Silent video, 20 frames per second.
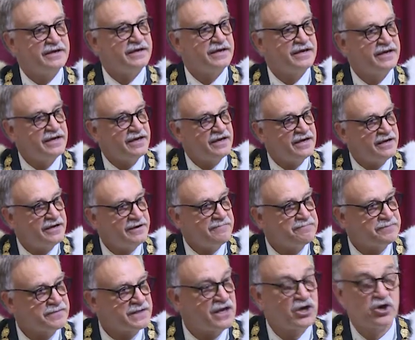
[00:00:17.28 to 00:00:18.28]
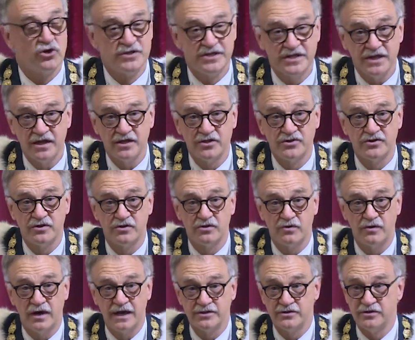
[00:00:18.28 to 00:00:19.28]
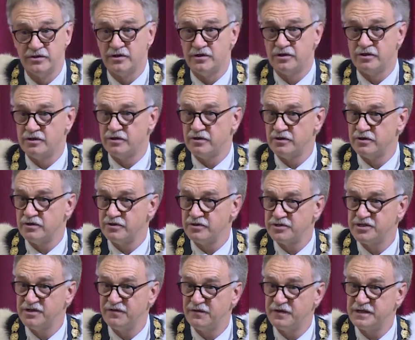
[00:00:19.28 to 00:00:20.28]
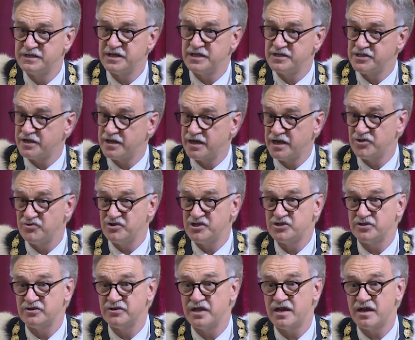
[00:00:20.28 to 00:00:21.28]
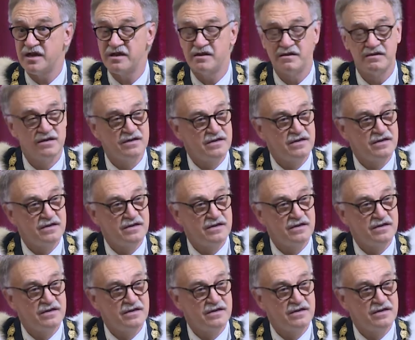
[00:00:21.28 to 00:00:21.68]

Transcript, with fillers: e, e contento quando si festeggia il Graduation Day.